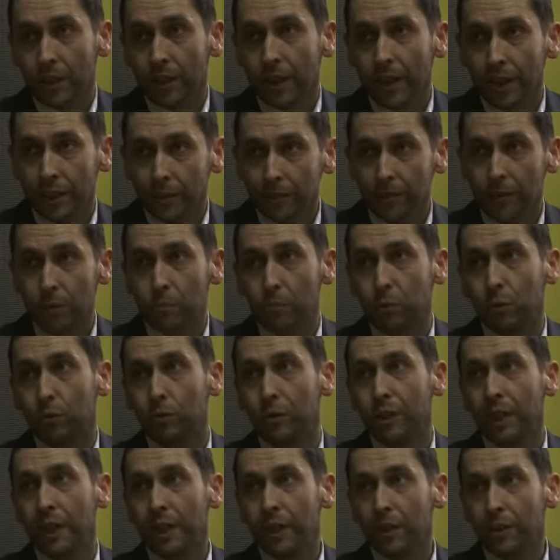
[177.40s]

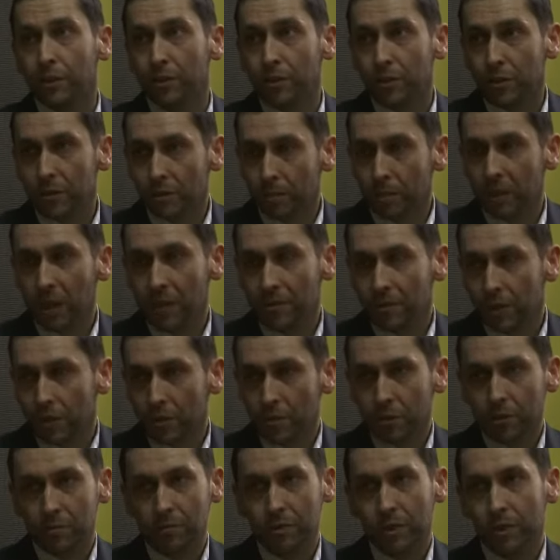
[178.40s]
ekwipunek, gdzie sprawdza
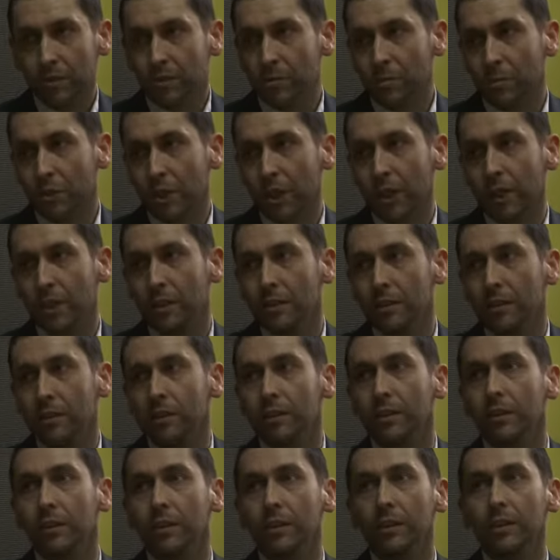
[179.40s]
się ten sprzęt,
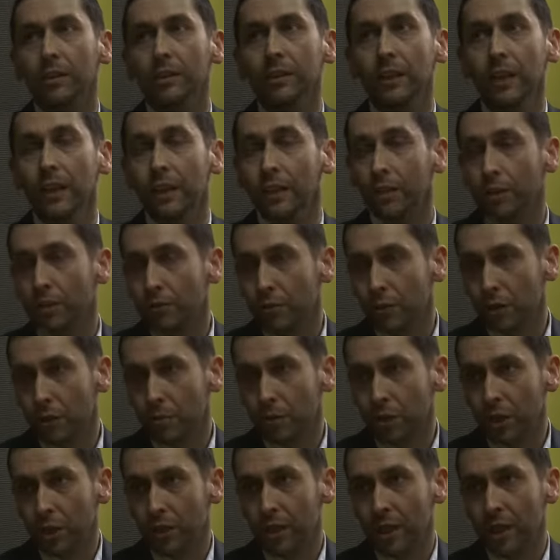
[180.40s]
y, na ile on się
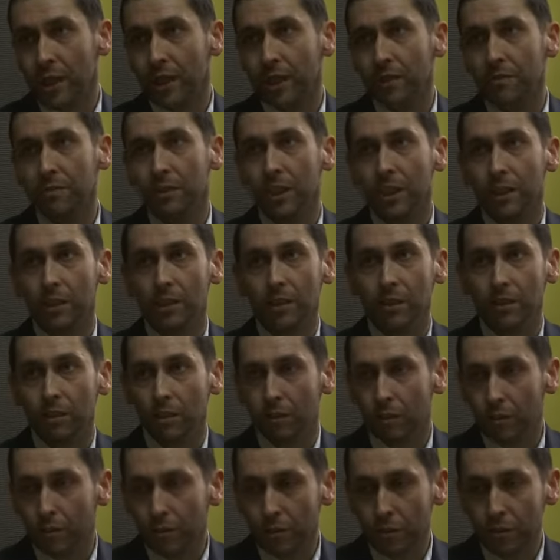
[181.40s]
przydaje, w jakich
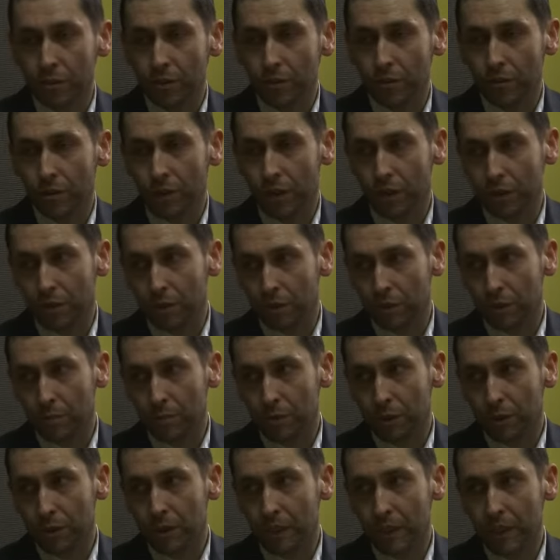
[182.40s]
okolicznościach on się
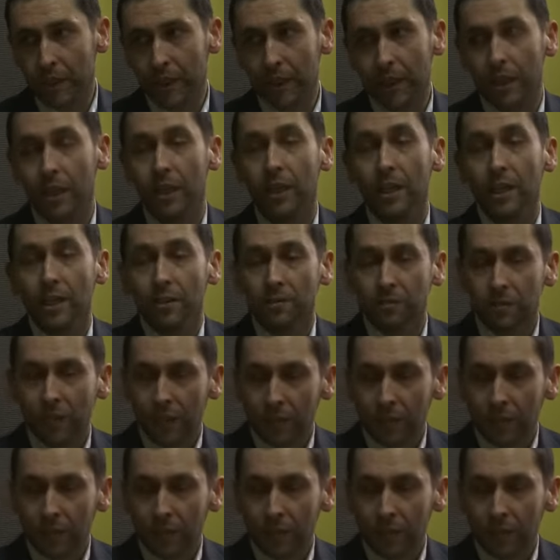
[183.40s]
przydaje, w